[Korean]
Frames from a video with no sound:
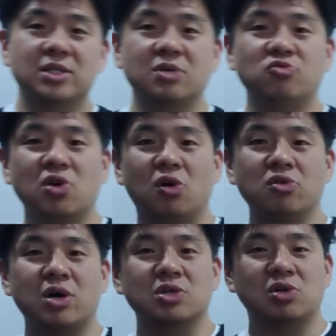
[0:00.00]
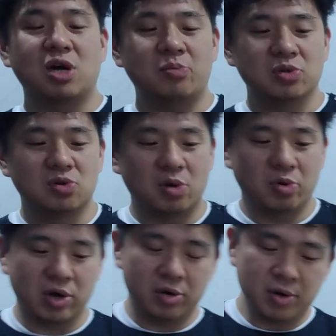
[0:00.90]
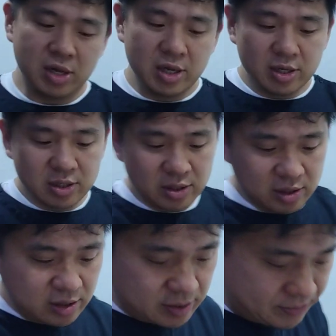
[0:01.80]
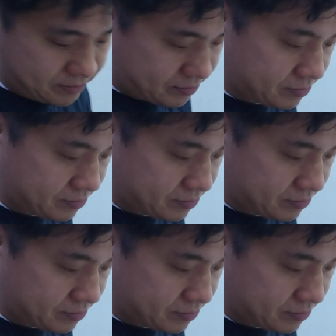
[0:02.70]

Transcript: 자 그럼 우리 언어학과 철학 한번 들어가 볼까요? 그